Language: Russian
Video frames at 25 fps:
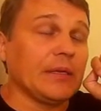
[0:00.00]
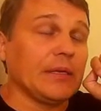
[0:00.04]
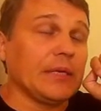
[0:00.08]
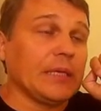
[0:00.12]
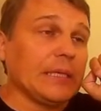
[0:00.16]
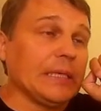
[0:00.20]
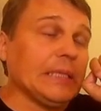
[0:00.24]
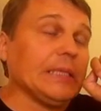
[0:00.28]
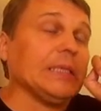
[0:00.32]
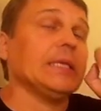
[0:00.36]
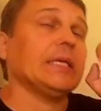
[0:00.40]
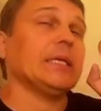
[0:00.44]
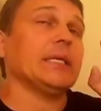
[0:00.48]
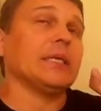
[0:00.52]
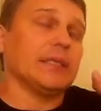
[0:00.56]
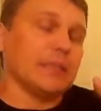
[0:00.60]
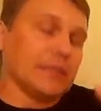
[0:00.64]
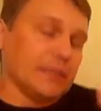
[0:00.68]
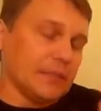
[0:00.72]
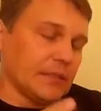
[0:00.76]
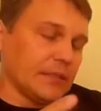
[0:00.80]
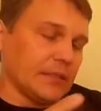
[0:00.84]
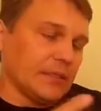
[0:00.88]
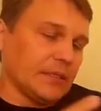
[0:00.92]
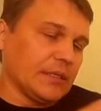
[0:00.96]
или
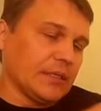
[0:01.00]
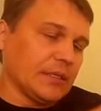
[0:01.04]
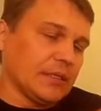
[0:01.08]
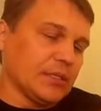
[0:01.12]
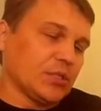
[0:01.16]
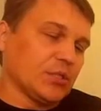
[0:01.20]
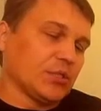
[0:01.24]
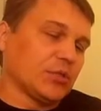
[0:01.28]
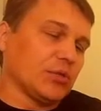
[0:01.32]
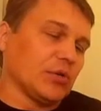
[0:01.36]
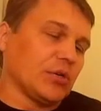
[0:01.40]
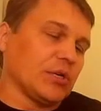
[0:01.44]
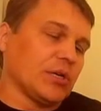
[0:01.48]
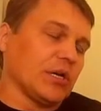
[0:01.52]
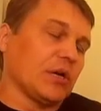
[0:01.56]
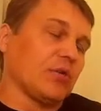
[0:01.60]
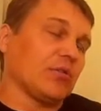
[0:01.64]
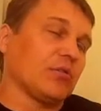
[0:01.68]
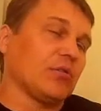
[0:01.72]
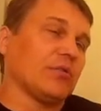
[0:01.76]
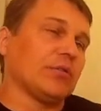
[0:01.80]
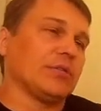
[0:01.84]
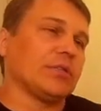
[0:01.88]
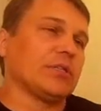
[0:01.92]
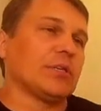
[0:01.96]
сток
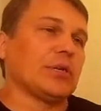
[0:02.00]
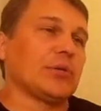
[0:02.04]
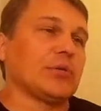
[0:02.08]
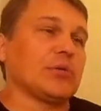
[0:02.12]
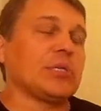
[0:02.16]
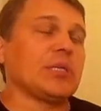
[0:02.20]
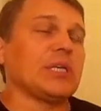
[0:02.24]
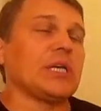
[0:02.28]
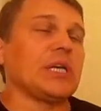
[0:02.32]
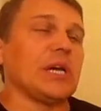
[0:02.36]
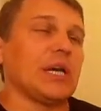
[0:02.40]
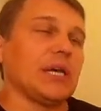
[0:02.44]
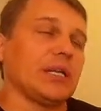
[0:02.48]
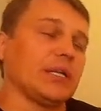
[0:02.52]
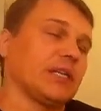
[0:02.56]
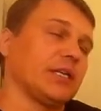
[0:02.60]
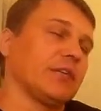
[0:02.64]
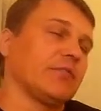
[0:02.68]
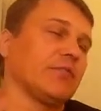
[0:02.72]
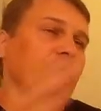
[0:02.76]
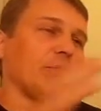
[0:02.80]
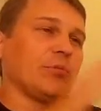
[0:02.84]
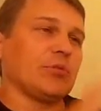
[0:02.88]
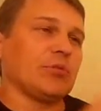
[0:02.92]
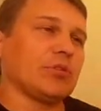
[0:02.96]
какого-то ручья на
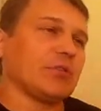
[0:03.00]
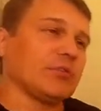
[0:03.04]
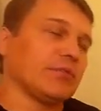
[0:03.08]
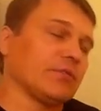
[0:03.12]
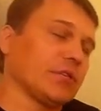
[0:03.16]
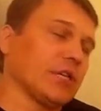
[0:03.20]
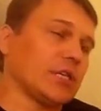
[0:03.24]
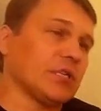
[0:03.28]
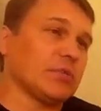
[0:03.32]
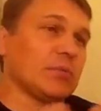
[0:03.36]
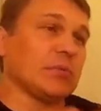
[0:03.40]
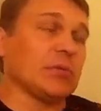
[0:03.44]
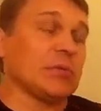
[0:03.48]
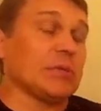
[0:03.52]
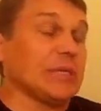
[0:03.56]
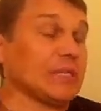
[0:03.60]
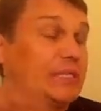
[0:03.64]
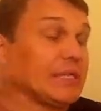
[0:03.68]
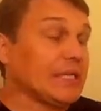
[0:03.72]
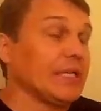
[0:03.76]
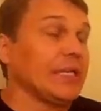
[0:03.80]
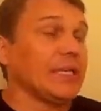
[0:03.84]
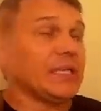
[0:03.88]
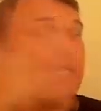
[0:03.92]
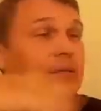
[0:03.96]
его площадь водосбора,
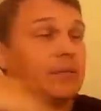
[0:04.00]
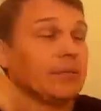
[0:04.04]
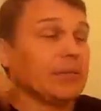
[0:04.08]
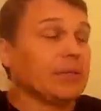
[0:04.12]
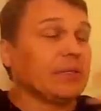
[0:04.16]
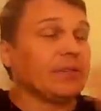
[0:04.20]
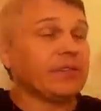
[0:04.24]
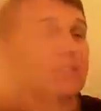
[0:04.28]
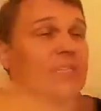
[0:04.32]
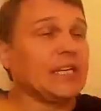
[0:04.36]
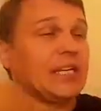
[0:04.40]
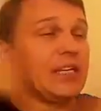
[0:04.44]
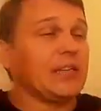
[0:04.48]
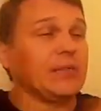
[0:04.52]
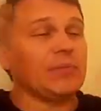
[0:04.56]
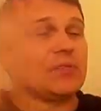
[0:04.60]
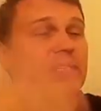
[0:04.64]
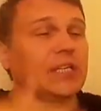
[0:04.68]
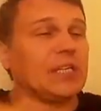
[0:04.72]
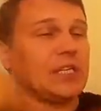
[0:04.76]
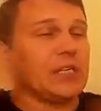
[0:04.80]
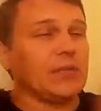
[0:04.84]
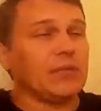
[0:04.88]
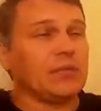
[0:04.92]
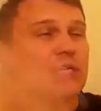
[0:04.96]
средним, средним,
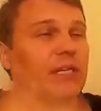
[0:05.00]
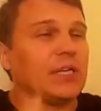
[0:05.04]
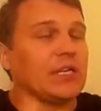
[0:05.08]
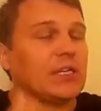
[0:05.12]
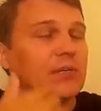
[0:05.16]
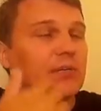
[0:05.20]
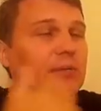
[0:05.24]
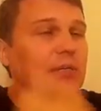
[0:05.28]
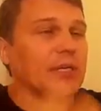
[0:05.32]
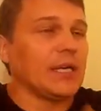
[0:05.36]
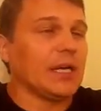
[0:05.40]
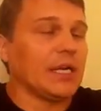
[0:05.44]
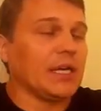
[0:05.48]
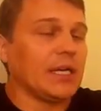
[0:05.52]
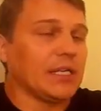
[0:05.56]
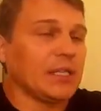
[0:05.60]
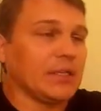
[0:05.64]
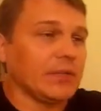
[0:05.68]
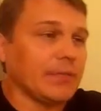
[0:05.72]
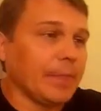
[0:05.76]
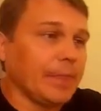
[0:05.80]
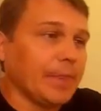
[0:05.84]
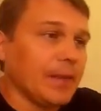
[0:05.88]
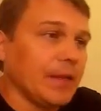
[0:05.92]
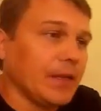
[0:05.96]
средним, средним, многолетним,
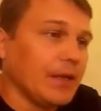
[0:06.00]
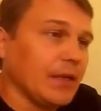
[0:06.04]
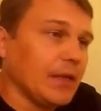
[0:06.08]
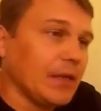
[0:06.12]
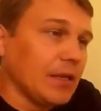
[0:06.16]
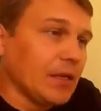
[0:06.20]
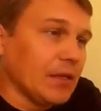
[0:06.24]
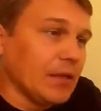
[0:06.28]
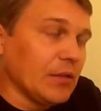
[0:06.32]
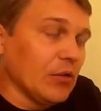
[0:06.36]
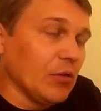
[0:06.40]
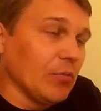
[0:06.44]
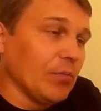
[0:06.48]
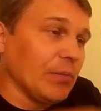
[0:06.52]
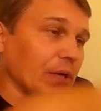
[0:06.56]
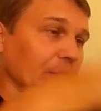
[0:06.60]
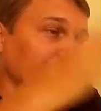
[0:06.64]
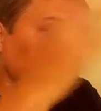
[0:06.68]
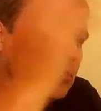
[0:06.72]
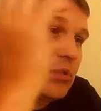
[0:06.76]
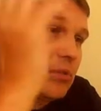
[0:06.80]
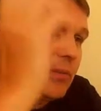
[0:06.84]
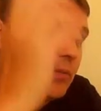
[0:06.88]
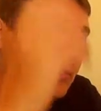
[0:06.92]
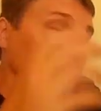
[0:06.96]
то
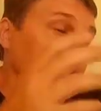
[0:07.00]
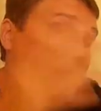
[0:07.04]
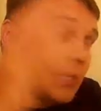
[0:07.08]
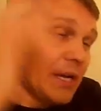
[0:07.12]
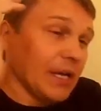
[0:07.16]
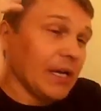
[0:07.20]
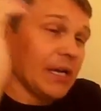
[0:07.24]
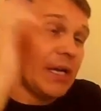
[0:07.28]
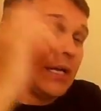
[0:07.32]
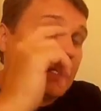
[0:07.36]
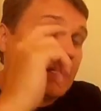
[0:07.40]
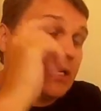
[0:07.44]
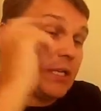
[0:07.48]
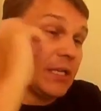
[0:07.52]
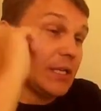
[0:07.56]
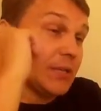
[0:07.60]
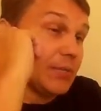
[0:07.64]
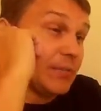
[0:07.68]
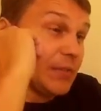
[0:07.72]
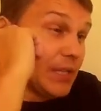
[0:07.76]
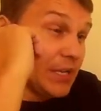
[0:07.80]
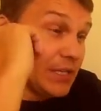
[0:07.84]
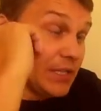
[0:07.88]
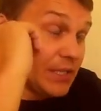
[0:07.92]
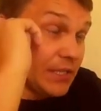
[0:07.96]
получим... Так, коллеги,
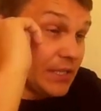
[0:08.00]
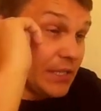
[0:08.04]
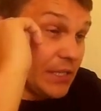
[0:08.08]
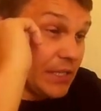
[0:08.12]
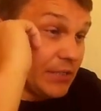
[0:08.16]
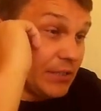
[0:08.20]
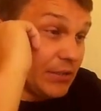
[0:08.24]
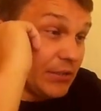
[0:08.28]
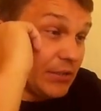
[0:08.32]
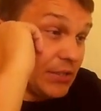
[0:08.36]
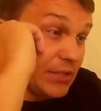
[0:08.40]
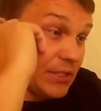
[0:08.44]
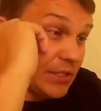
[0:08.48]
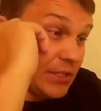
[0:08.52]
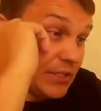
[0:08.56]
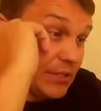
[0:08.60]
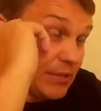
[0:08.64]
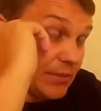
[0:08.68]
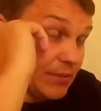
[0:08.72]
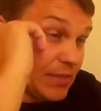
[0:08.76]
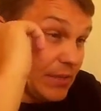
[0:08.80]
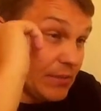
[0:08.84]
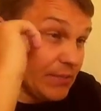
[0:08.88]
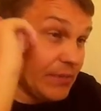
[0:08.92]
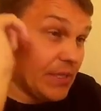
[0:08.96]
наверное, да, лучше это
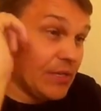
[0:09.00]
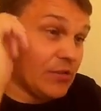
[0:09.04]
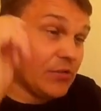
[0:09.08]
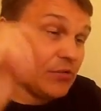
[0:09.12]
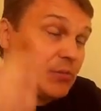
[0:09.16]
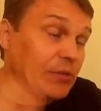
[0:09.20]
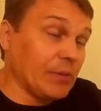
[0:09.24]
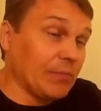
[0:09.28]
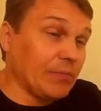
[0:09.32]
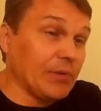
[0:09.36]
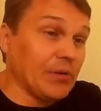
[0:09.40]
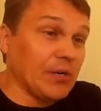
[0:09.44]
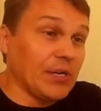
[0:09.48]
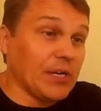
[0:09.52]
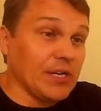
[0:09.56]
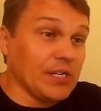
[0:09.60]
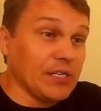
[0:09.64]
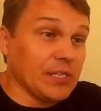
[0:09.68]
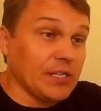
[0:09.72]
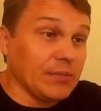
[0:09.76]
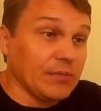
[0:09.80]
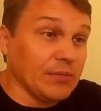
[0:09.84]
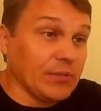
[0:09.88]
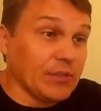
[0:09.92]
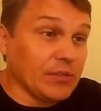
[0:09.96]
там дальше у меня по
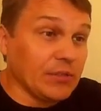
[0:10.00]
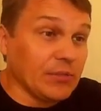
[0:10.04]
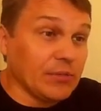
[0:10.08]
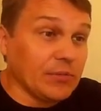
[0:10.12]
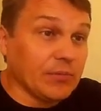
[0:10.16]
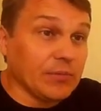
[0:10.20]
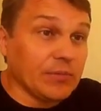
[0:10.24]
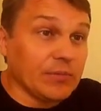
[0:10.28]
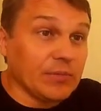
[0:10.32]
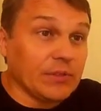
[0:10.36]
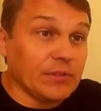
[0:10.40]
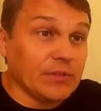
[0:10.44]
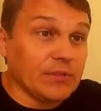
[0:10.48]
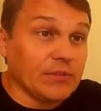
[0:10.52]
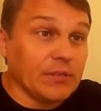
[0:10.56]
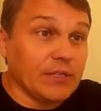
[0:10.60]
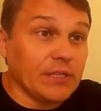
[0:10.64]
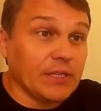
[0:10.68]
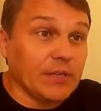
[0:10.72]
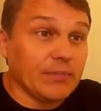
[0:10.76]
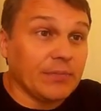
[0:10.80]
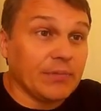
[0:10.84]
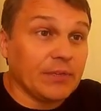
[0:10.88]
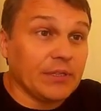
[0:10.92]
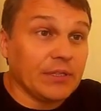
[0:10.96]
каждому это
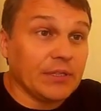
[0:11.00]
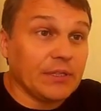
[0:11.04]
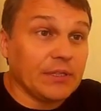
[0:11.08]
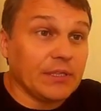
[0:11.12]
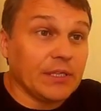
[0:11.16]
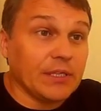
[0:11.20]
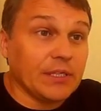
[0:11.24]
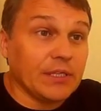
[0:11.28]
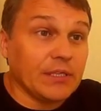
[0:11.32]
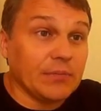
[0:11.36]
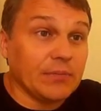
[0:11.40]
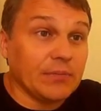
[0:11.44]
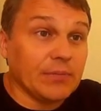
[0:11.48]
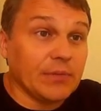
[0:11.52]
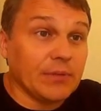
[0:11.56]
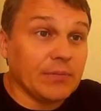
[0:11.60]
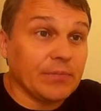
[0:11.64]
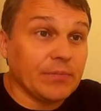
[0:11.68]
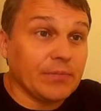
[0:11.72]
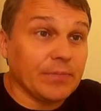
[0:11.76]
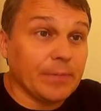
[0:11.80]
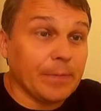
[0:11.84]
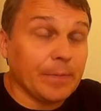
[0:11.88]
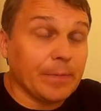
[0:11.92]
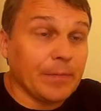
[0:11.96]
своя презентация,
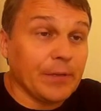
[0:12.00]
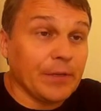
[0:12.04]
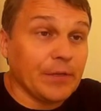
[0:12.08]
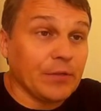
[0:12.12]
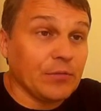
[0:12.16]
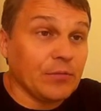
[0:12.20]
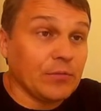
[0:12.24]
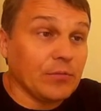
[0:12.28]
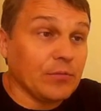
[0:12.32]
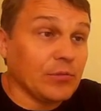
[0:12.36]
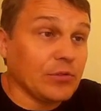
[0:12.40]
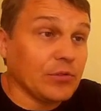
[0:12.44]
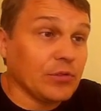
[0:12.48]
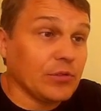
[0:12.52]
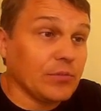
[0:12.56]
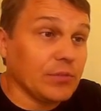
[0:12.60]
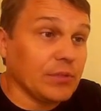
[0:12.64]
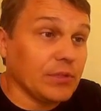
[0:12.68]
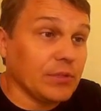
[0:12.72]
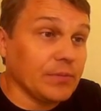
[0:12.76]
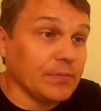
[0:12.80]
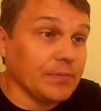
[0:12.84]
поэтому, может быть,